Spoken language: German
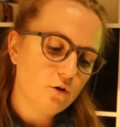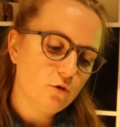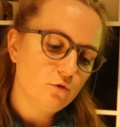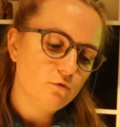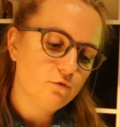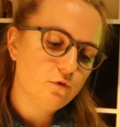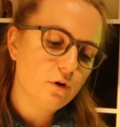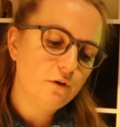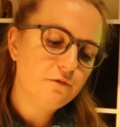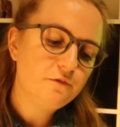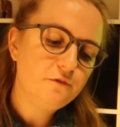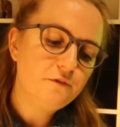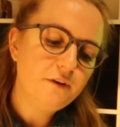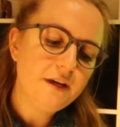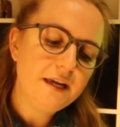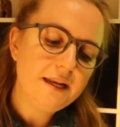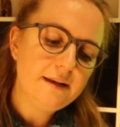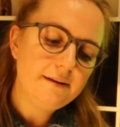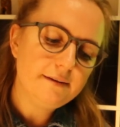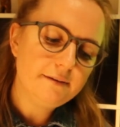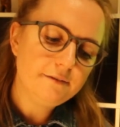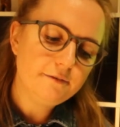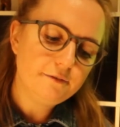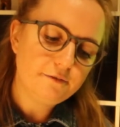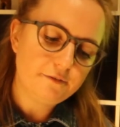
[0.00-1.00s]
Vor
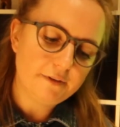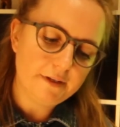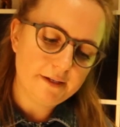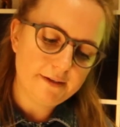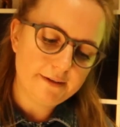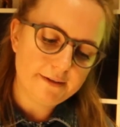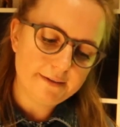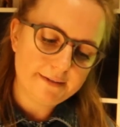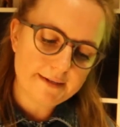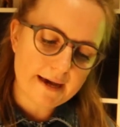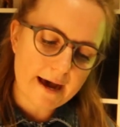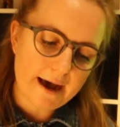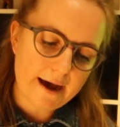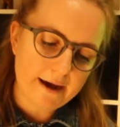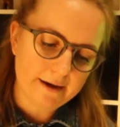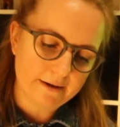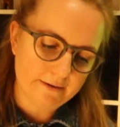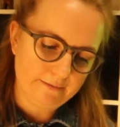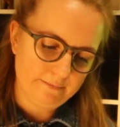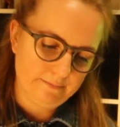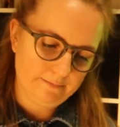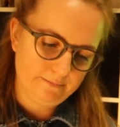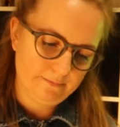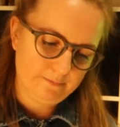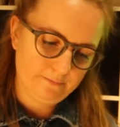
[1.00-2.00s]
vielen, vielen
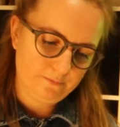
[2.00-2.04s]
Jahren